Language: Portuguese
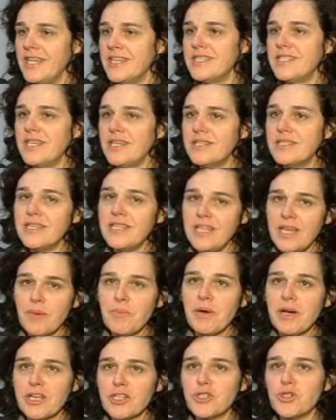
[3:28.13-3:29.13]
Esse seria a
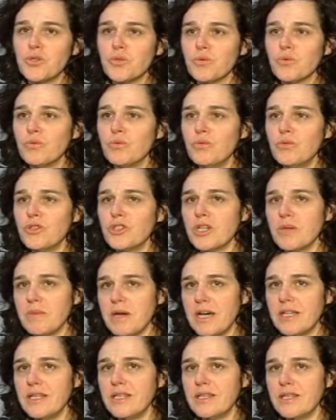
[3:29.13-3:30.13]
parte 1, um,
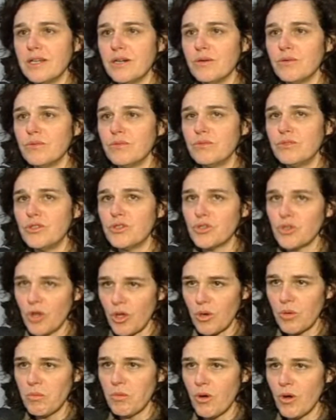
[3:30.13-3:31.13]
chamada então de
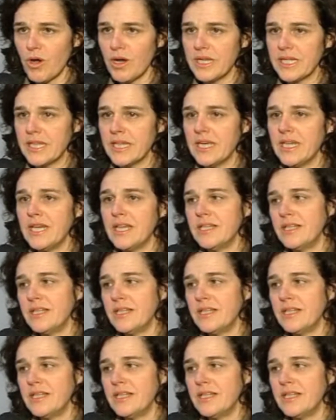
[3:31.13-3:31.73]
solo mole.